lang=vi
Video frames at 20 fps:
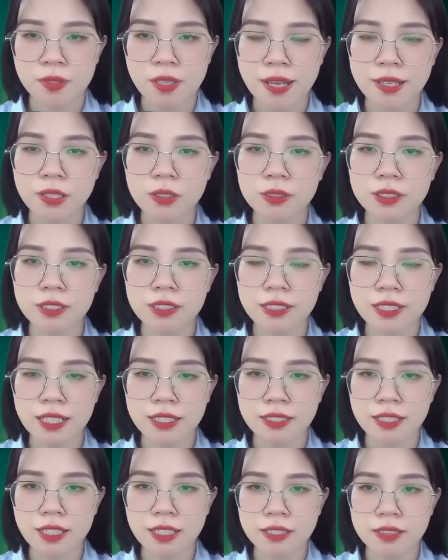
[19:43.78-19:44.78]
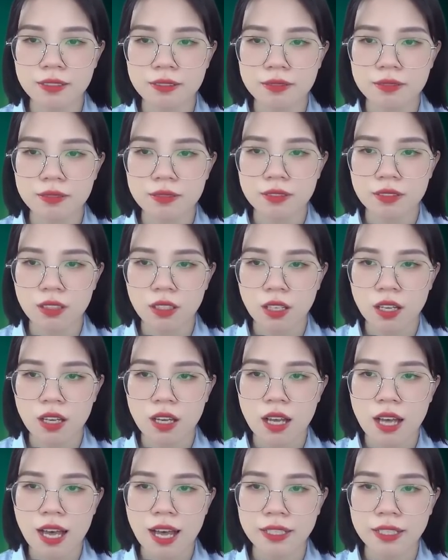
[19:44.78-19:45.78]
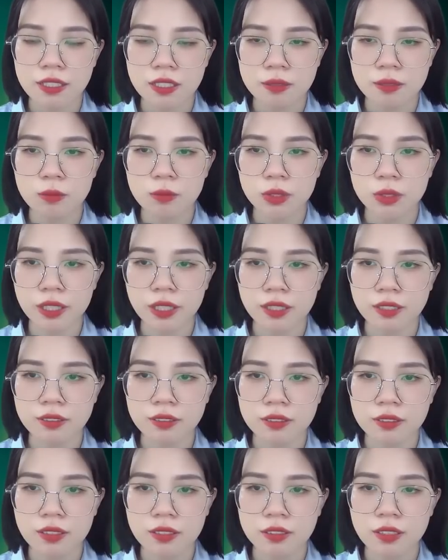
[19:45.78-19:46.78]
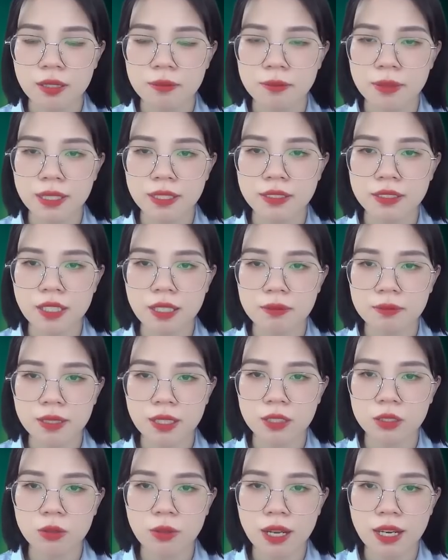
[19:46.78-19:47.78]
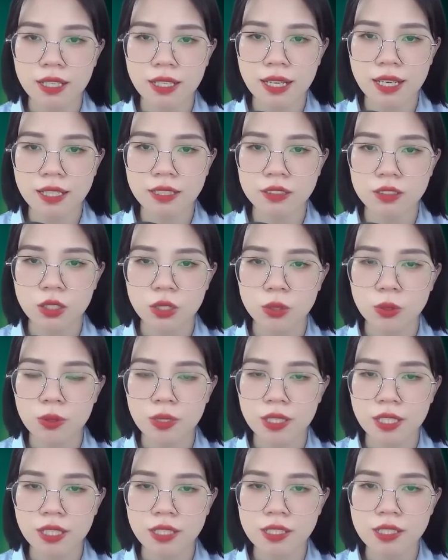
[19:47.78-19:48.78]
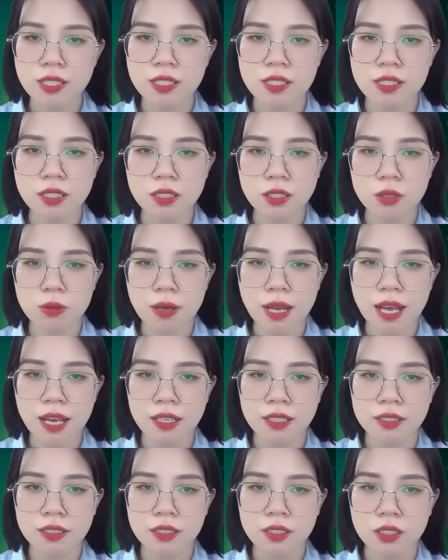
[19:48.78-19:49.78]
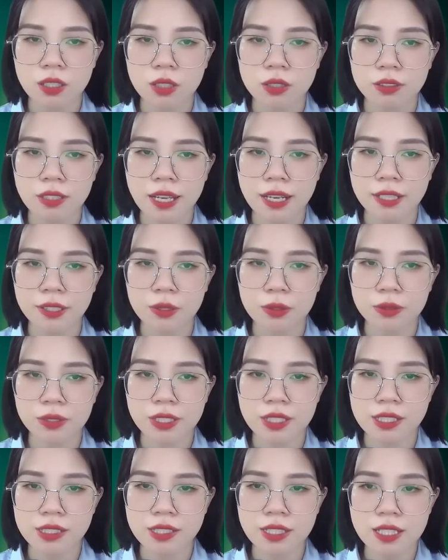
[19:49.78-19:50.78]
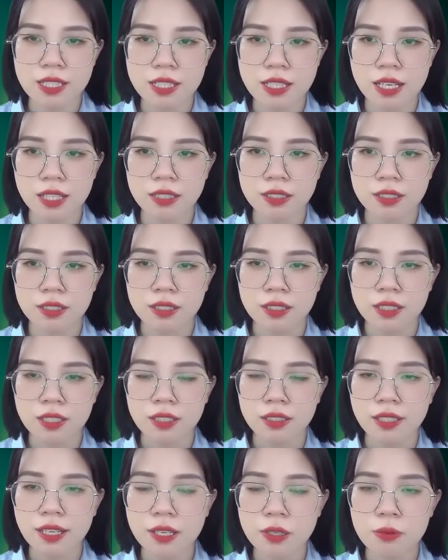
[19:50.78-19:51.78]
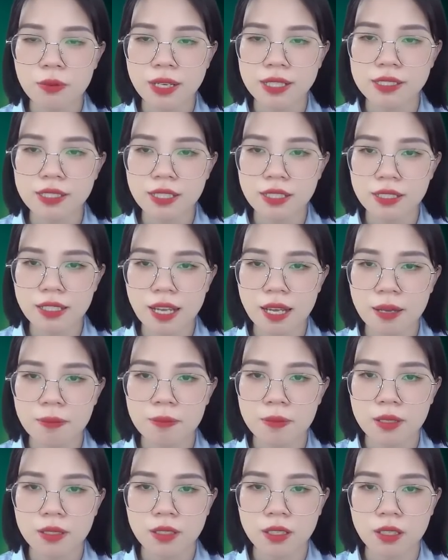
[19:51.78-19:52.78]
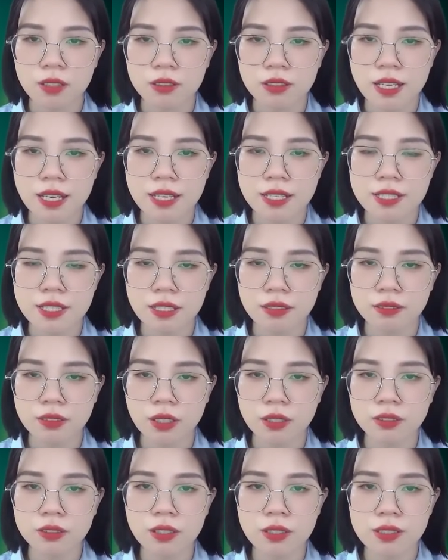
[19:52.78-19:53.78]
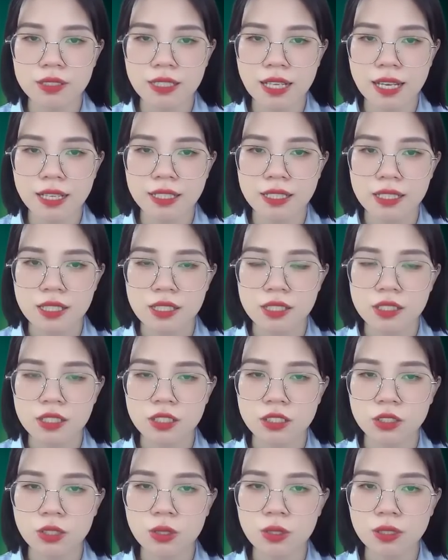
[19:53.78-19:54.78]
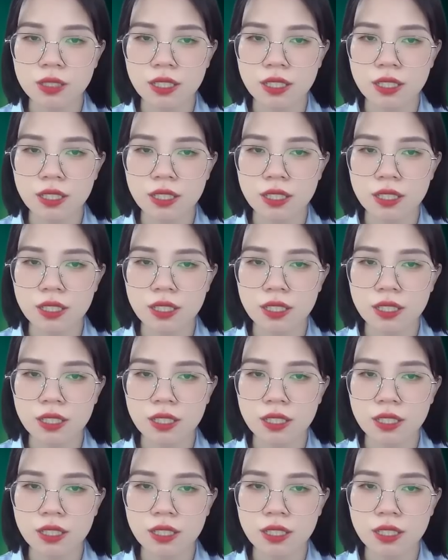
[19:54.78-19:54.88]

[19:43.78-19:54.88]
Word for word: Lúc tôi và thẩm đình kết hôn, Triệu Uy Nhiên có tham gia hôn lễ, gửi rất nhiều tiền mừng cưới. Lúc đó tôi cũng rất bất ngờ. Tôi đếm đi đếm lại, hai vạn tiền mặt đó mấy lần, kinh ngạc.